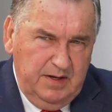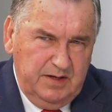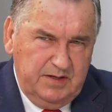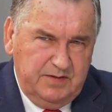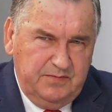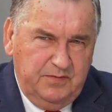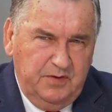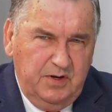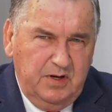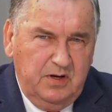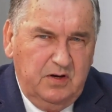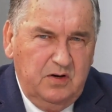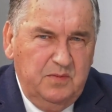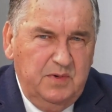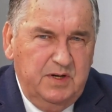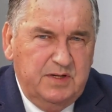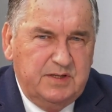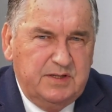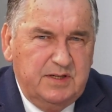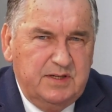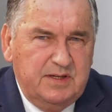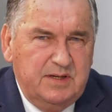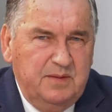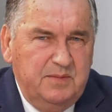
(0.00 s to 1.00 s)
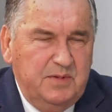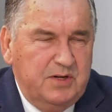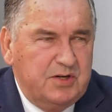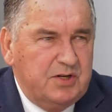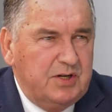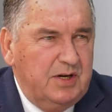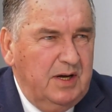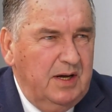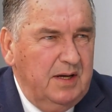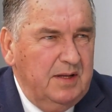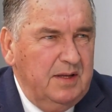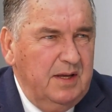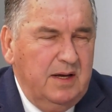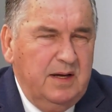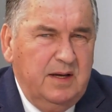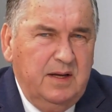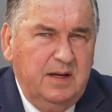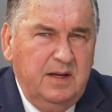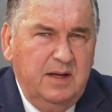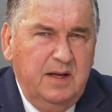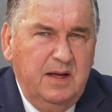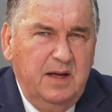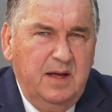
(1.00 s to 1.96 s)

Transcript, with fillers: swojego miejsca zamieszkania.